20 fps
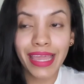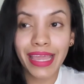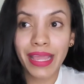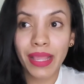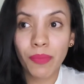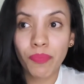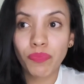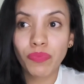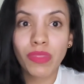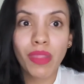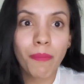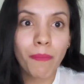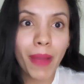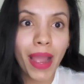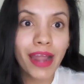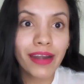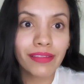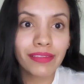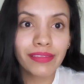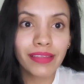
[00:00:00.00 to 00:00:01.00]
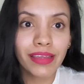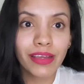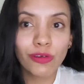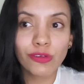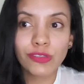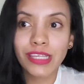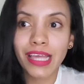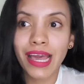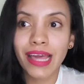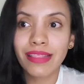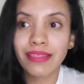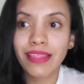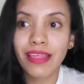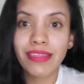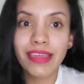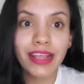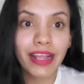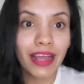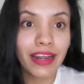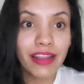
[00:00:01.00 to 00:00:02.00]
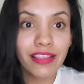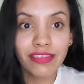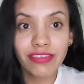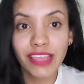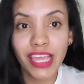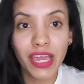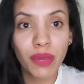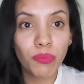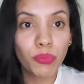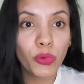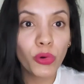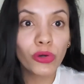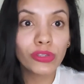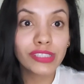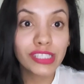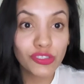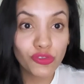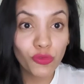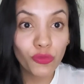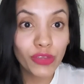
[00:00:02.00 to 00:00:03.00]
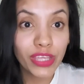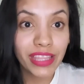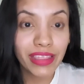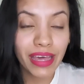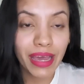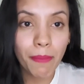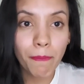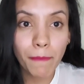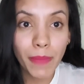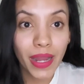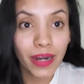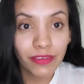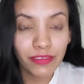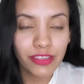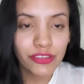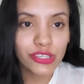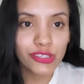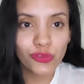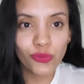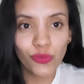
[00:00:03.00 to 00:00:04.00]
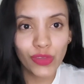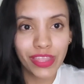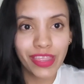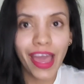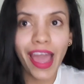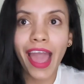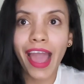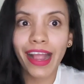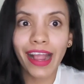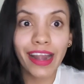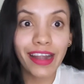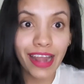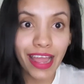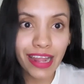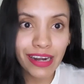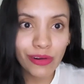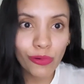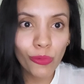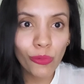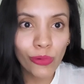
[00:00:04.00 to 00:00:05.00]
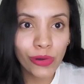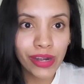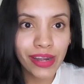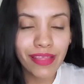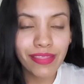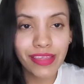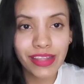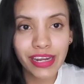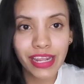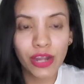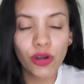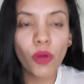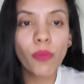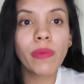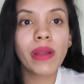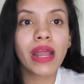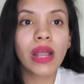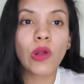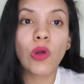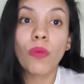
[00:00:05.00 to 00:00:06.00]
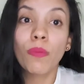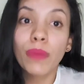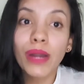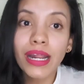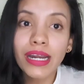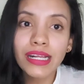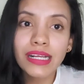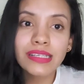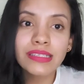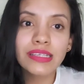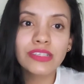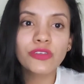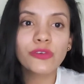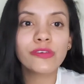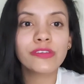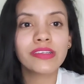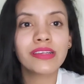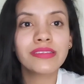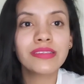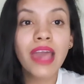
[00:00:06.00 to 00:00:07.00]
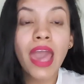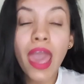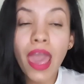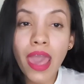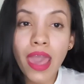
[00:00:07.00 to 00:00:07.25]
Eh, parte, o sea, dedican tiempo de su vida, parte de su vida a ganar un dinero para comprar esas cosas